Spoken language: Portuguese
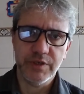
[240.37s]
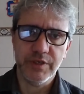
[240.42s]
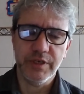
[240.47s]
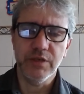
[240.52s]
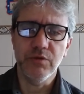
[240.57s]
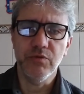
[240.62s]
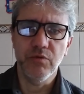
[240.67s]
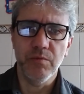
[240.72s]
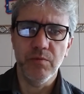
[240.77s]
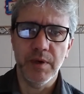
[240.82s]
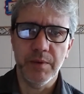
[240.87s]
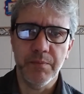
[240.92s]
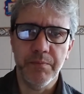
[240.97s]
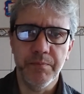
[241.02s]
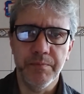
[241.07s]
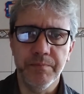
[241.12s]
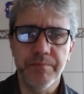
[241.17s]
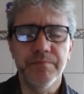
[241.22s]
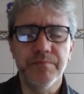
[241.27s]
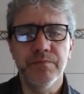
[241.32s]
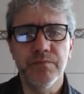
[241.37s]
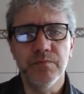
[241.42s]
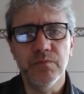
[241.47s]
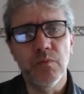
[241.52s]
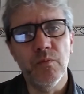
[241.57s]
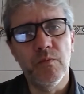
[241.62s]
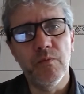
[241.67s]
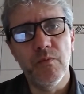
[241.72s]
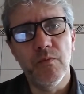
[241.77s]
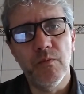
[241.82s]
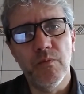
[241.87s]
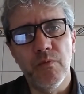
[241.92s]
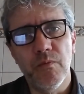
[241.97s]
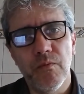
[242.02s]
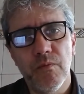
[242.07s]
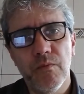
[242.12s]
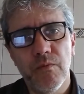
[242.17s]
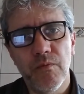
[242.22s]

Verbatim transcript: sendo uma, um, um,